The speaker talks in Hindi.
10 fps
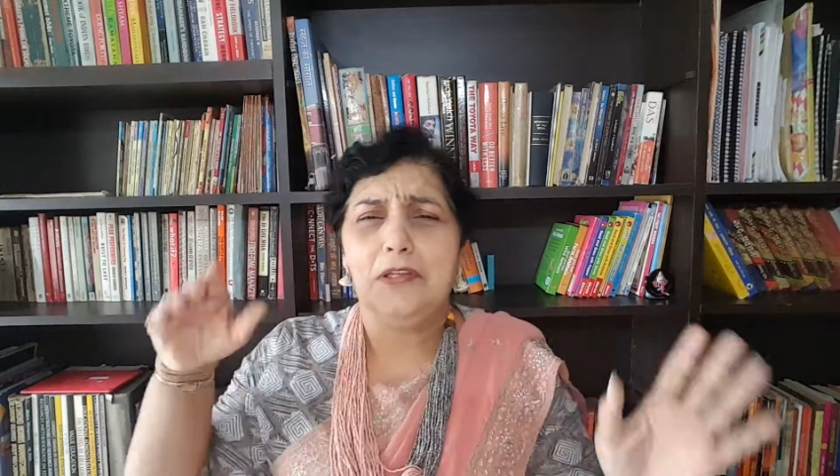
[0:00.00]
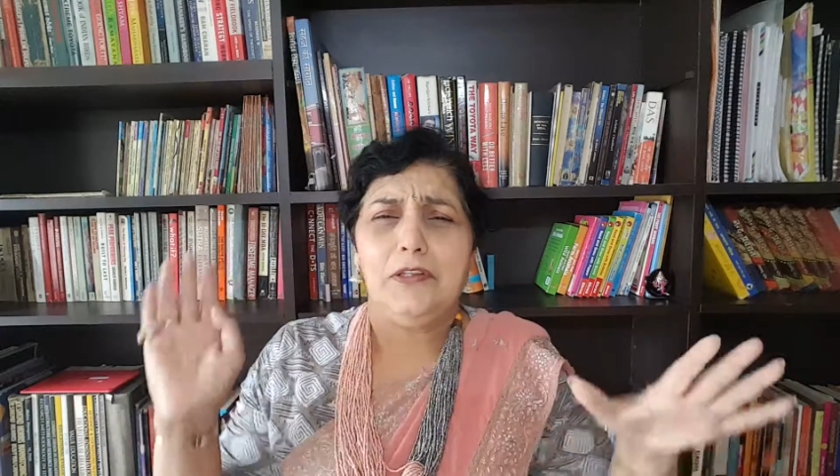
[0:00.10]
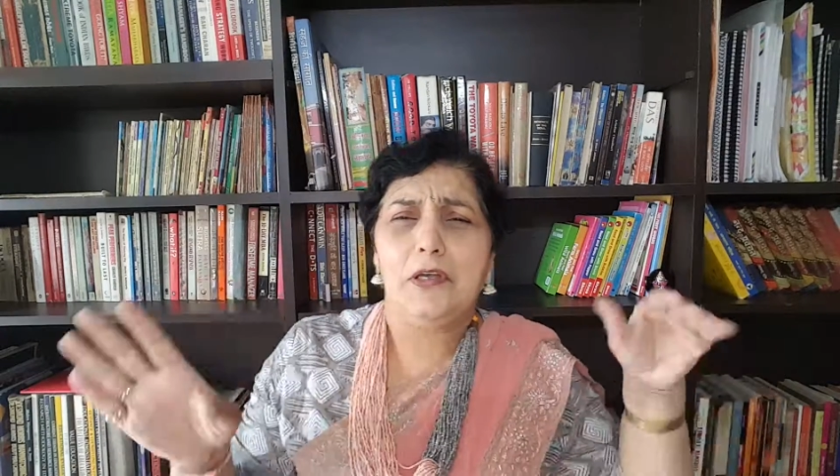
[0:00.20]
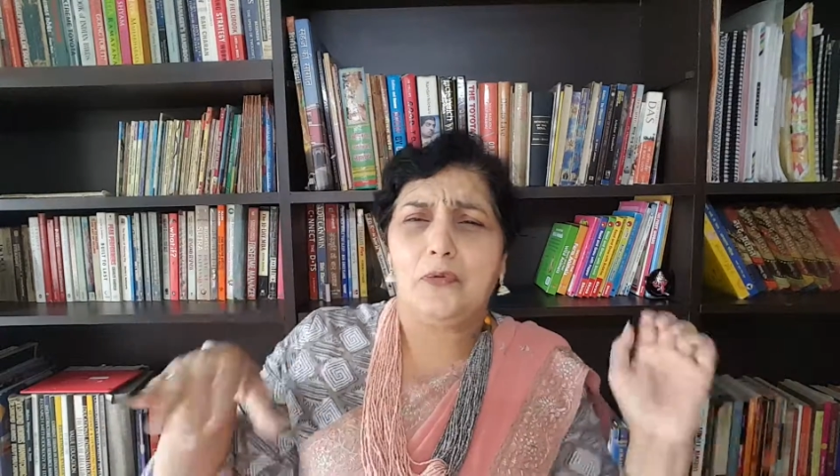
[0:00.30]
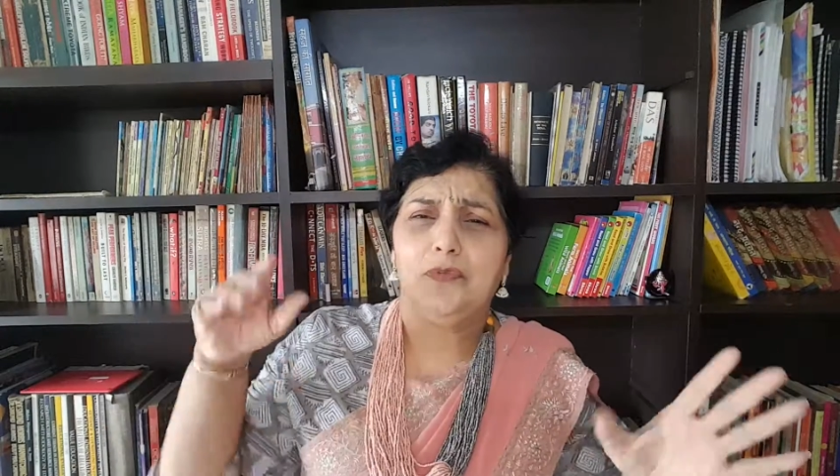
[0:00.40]

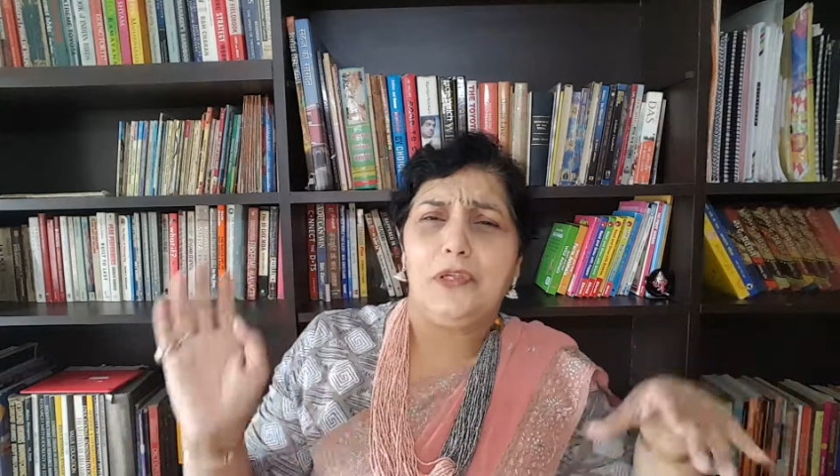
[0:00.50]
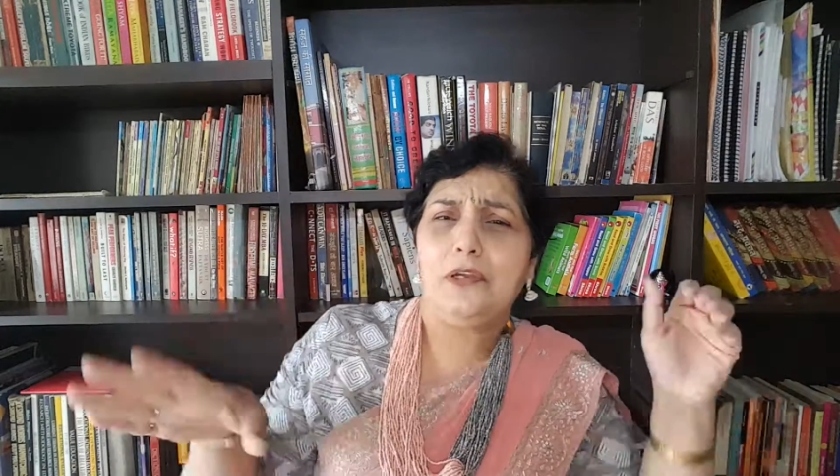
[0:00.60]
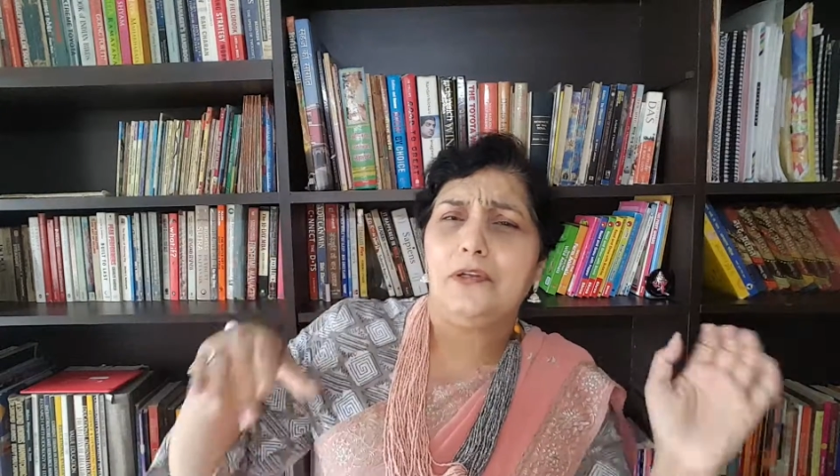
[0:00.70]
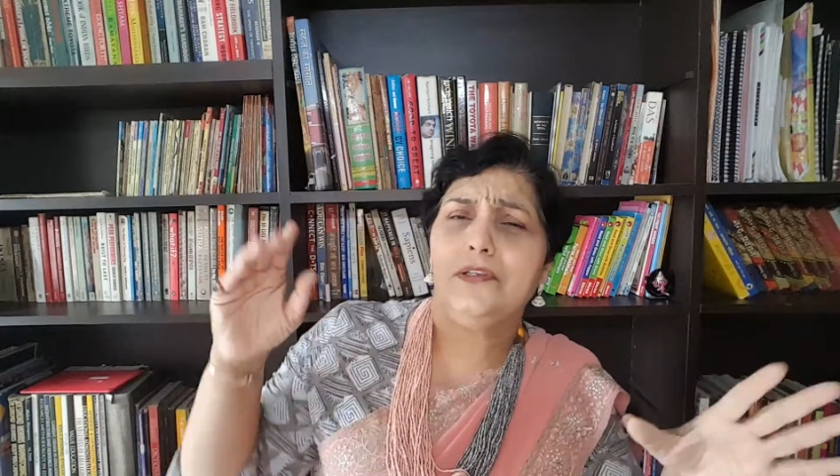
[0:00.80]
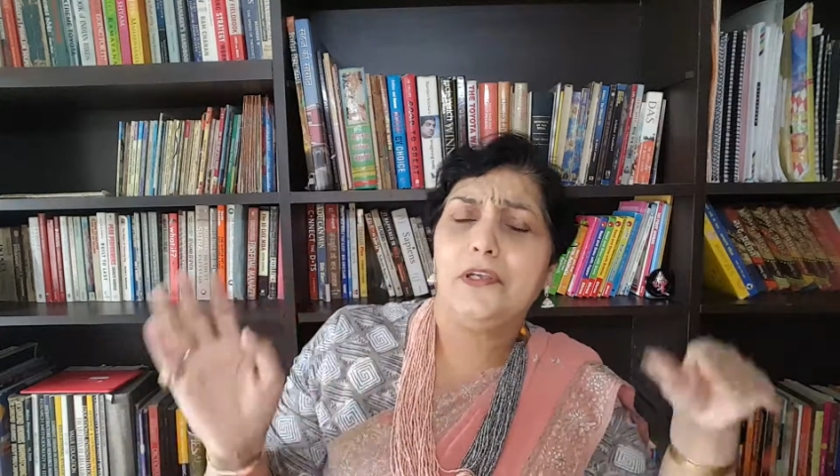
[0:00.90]
इधर
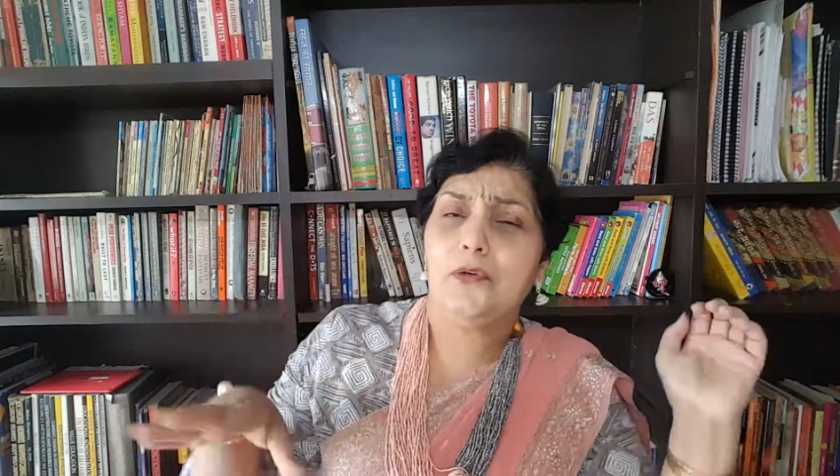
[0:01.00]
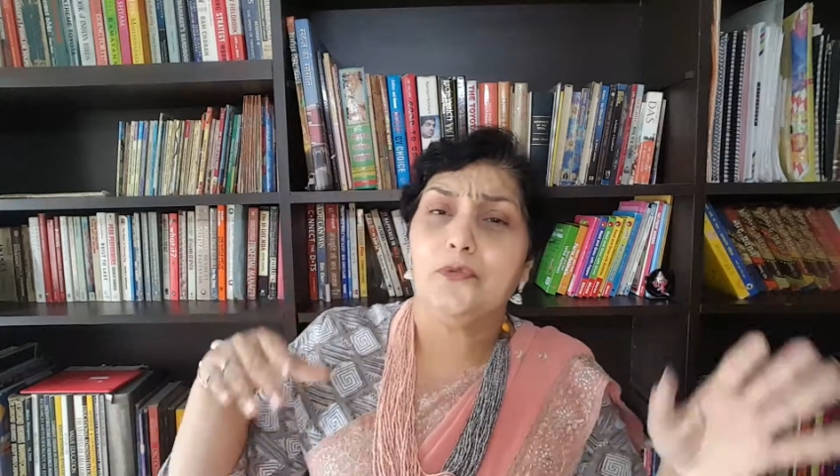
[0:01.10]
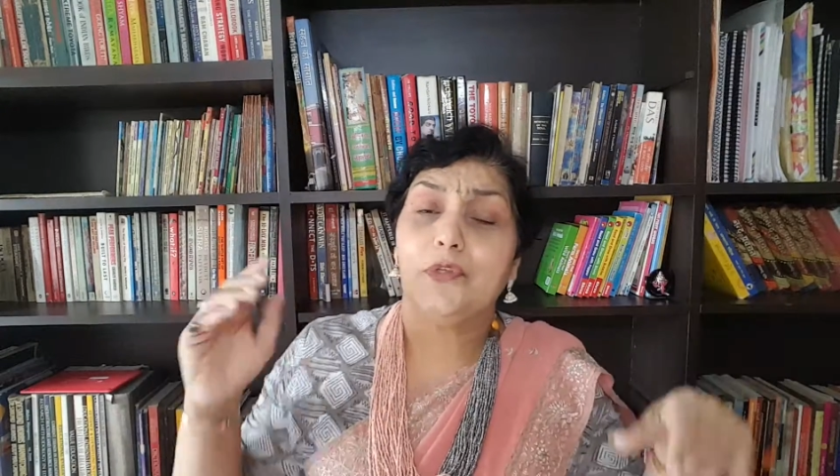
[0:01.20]
उधर इधर